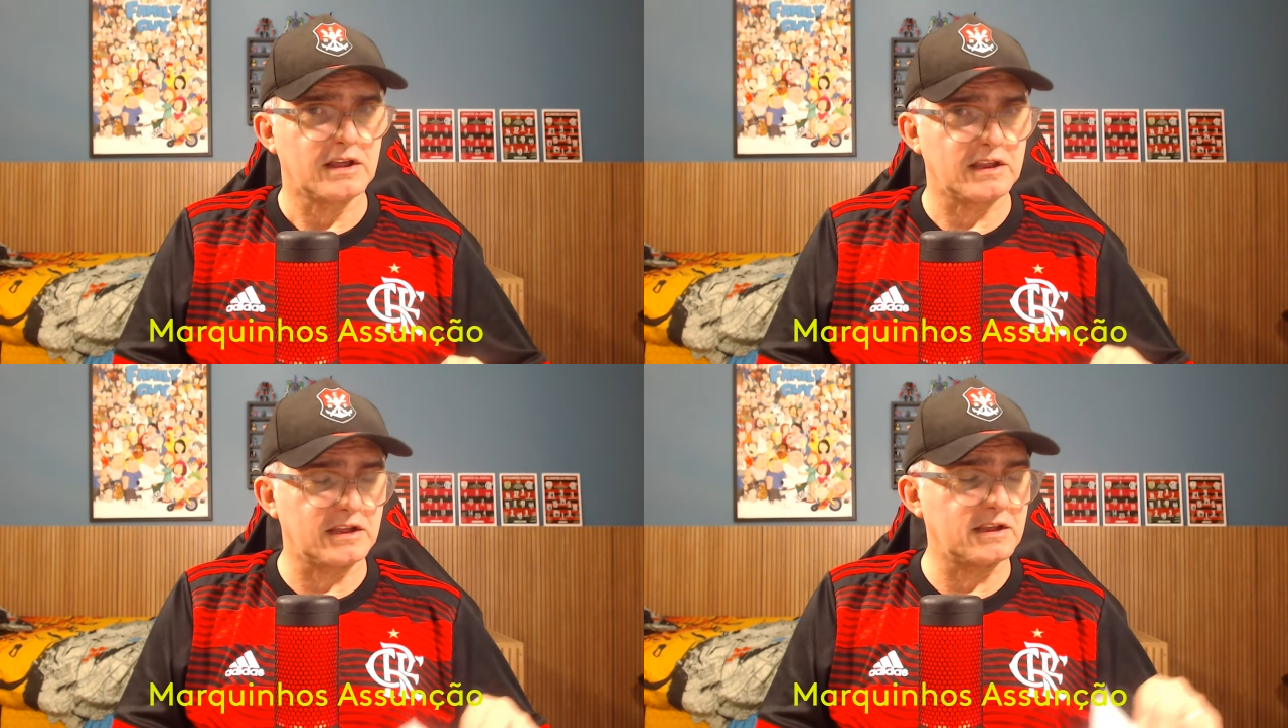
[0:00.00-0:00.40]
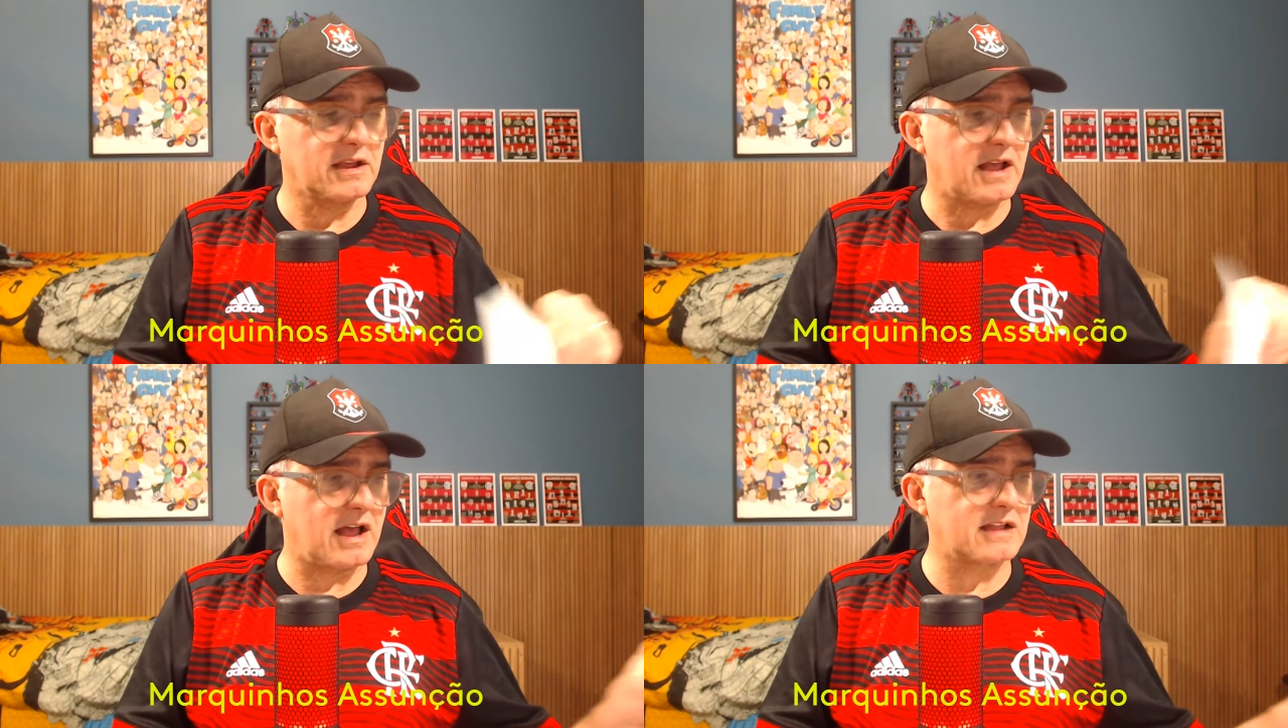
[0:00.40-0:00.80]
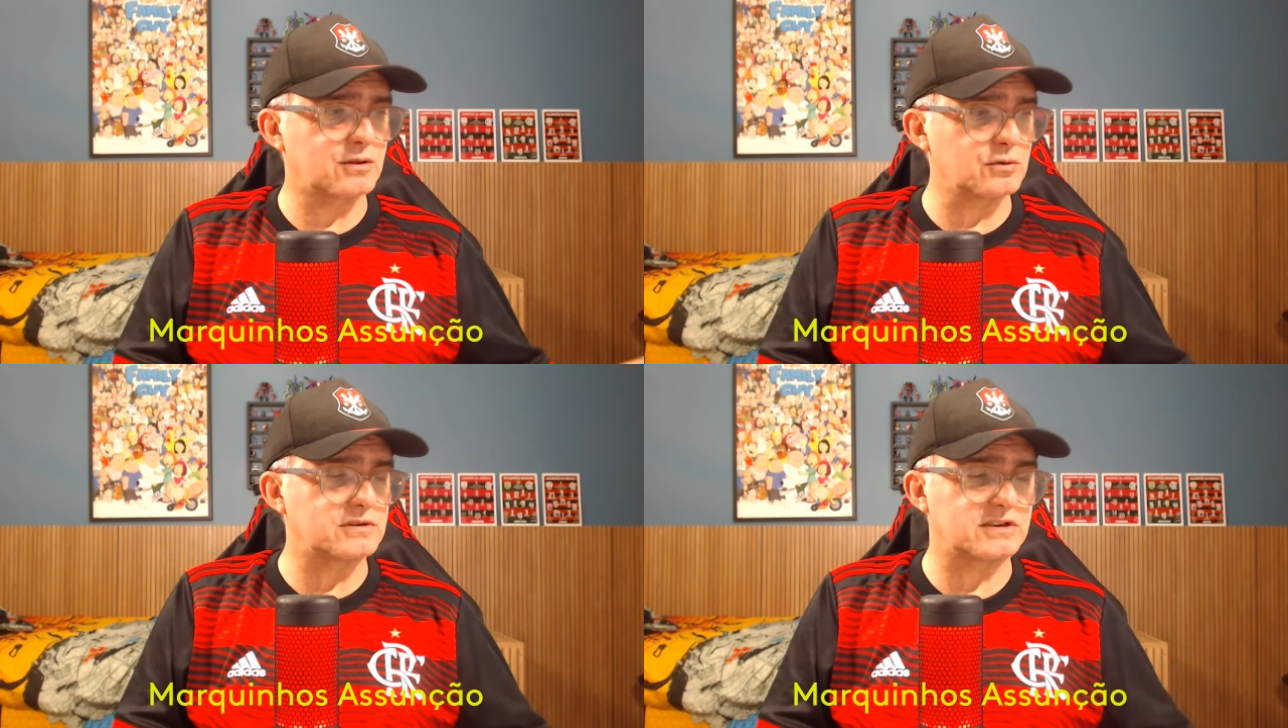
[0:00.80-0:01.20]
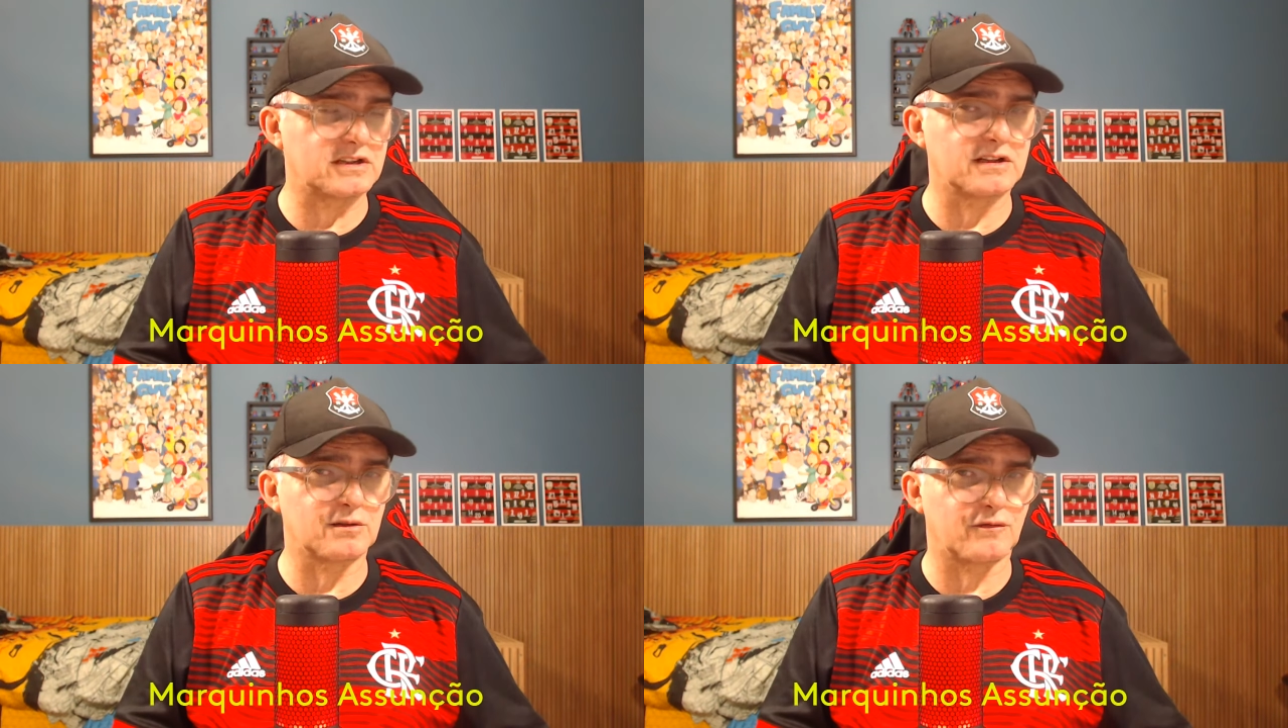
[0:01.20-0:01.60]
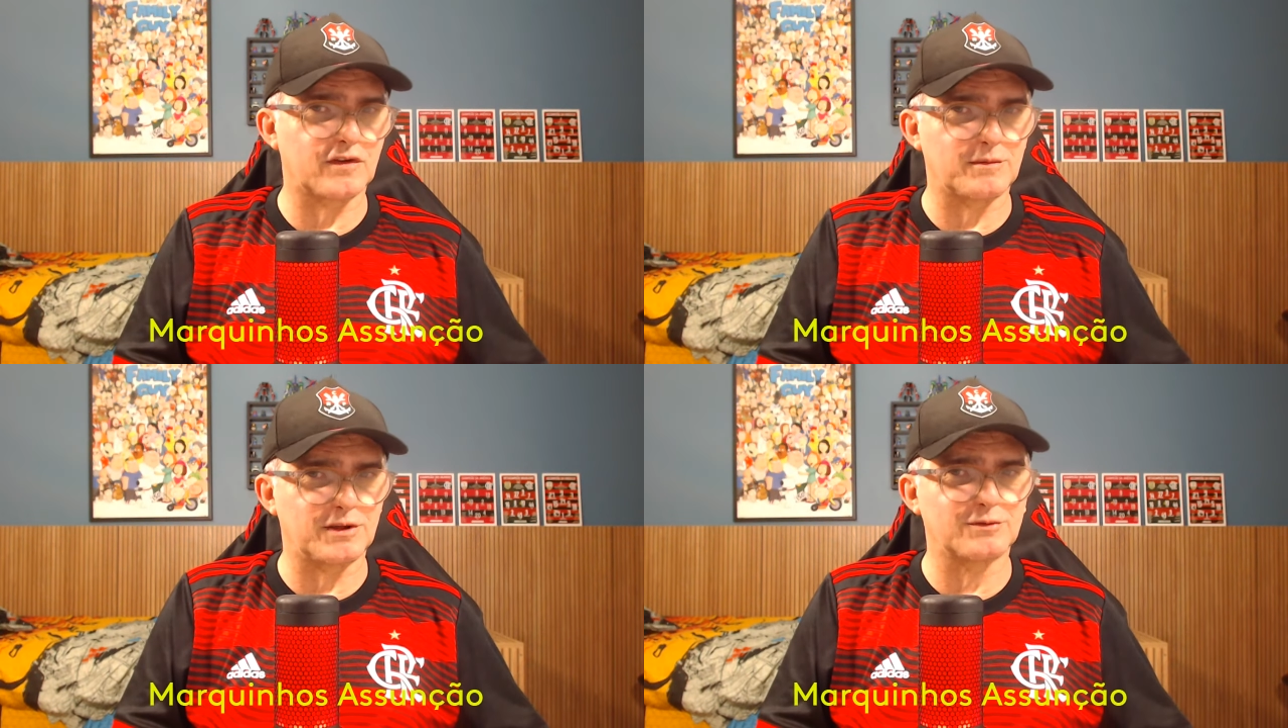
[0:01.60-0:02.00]
e a torcida do
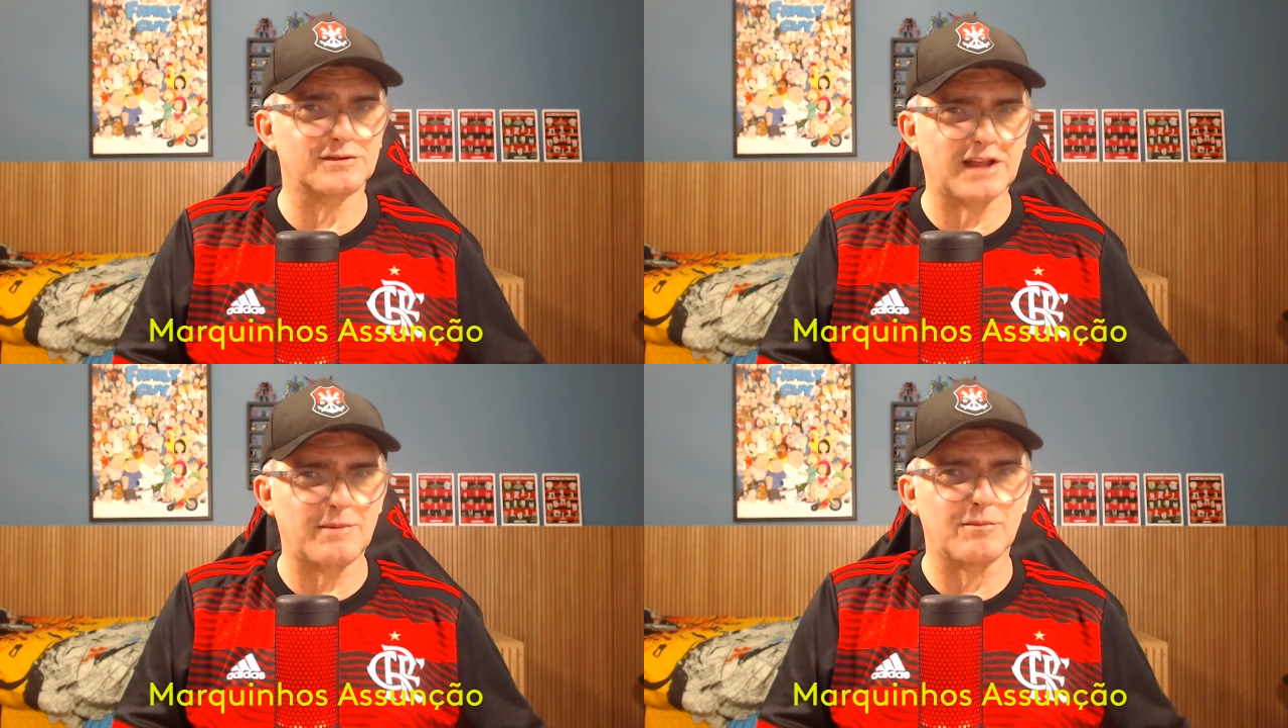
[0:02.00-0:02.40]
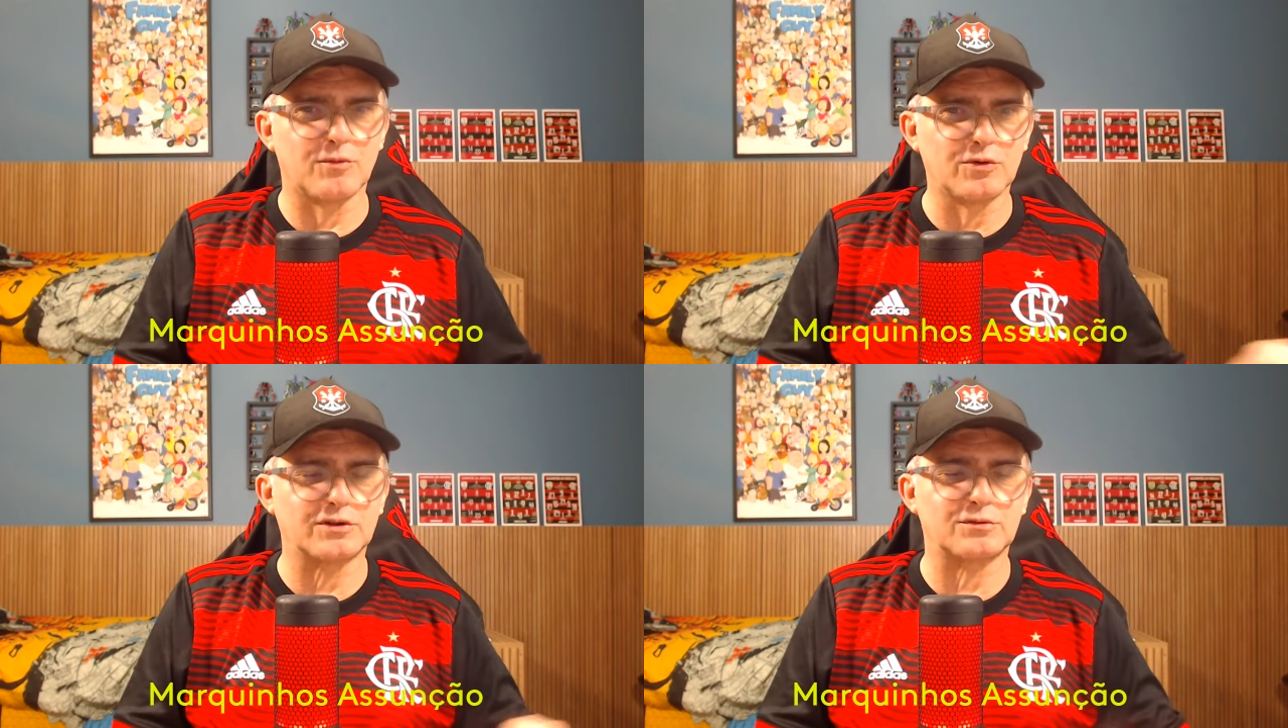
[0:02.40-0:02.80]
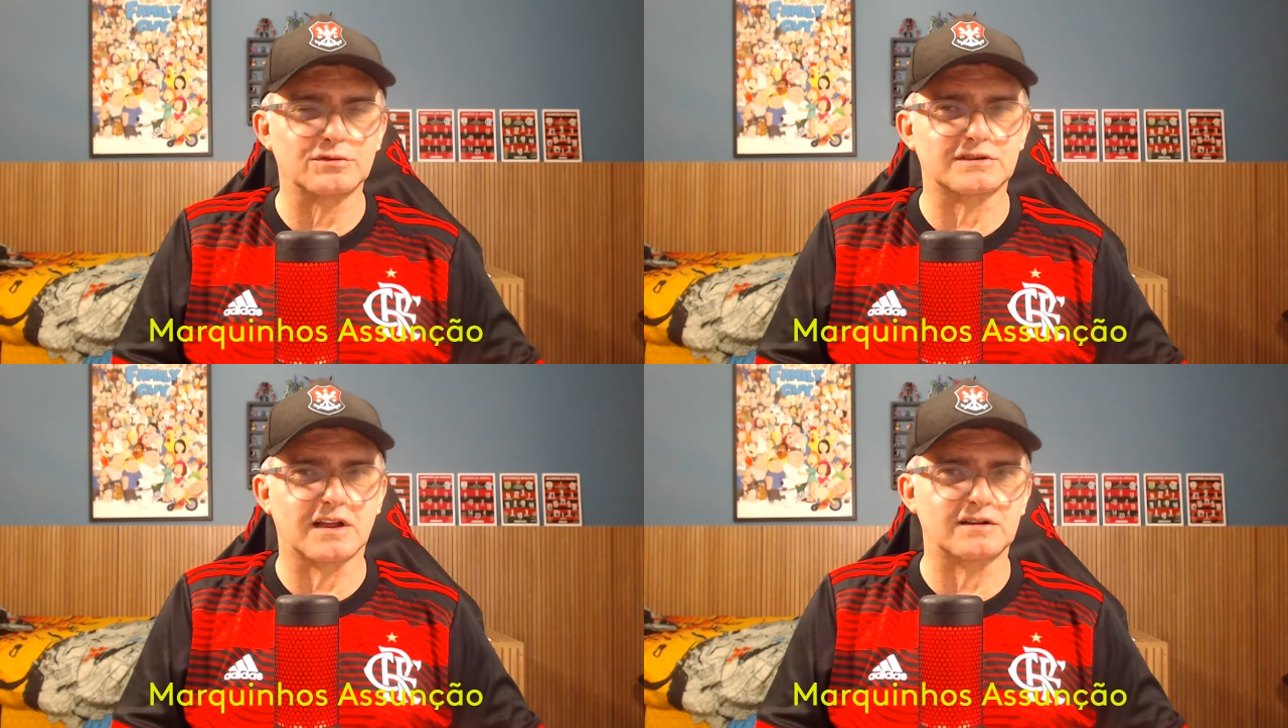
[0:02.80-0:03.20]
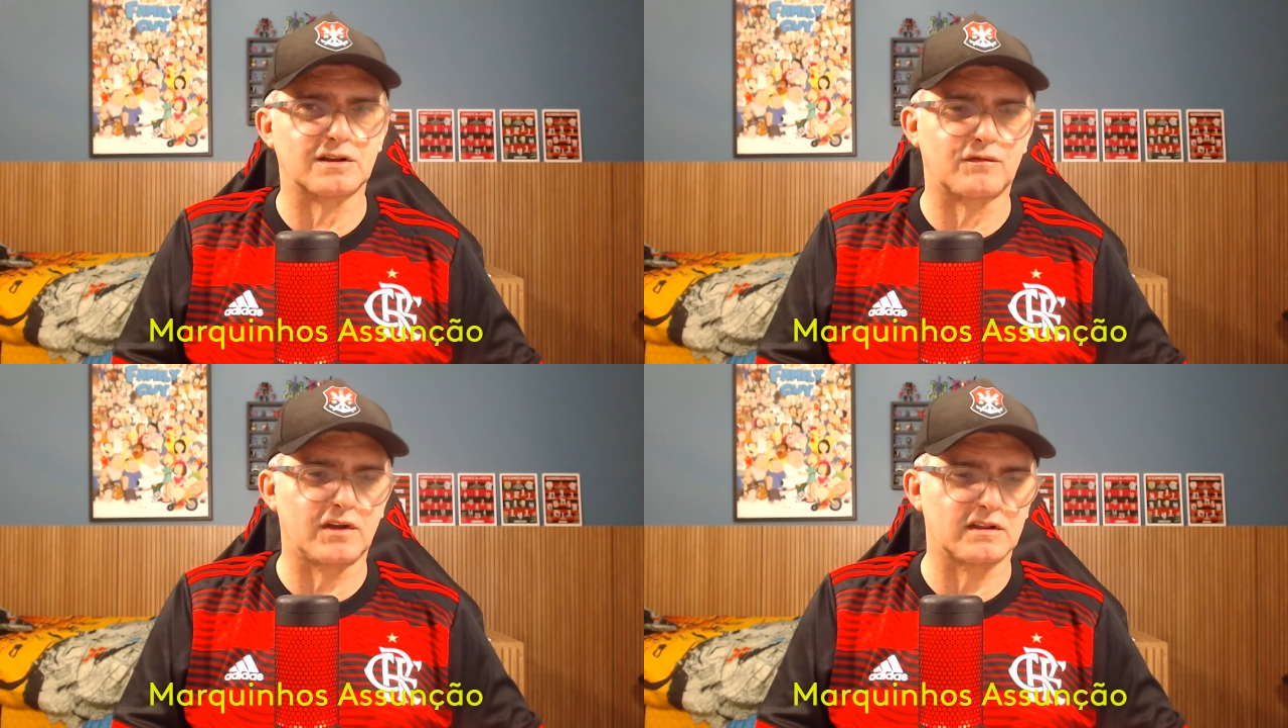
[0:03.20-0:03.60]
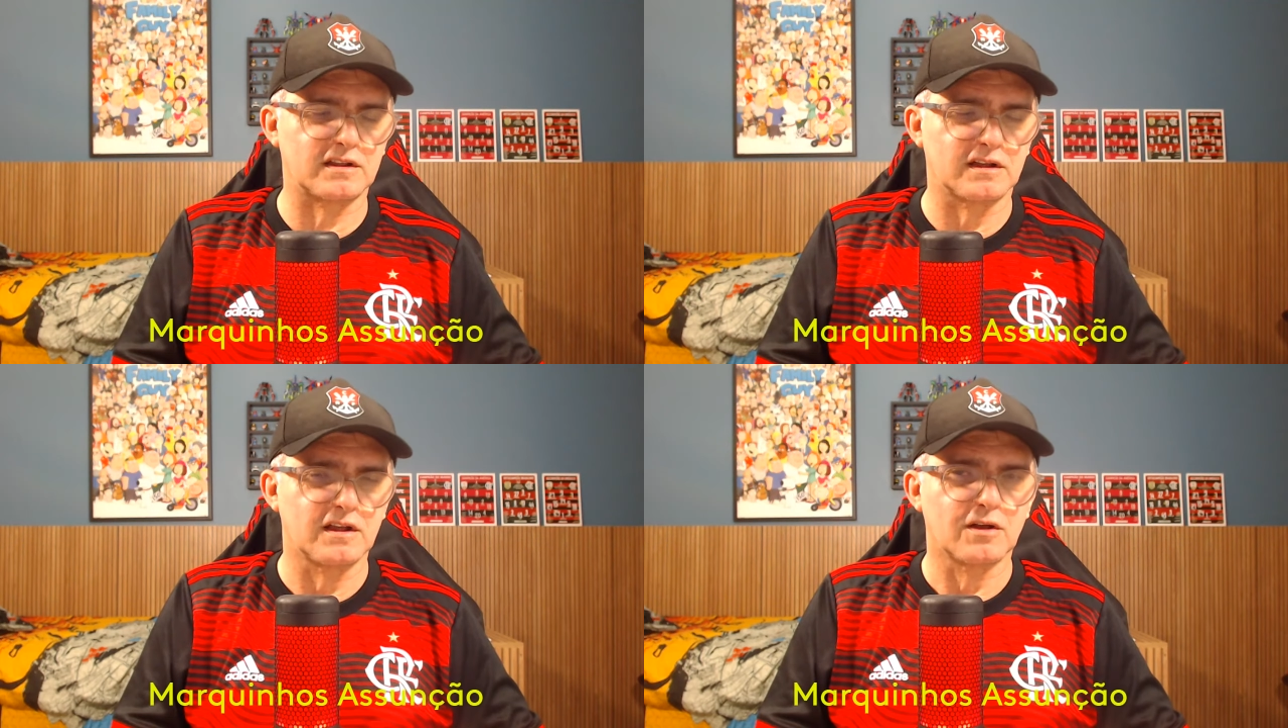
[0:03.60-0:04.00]
Flamengo está muito satisfeita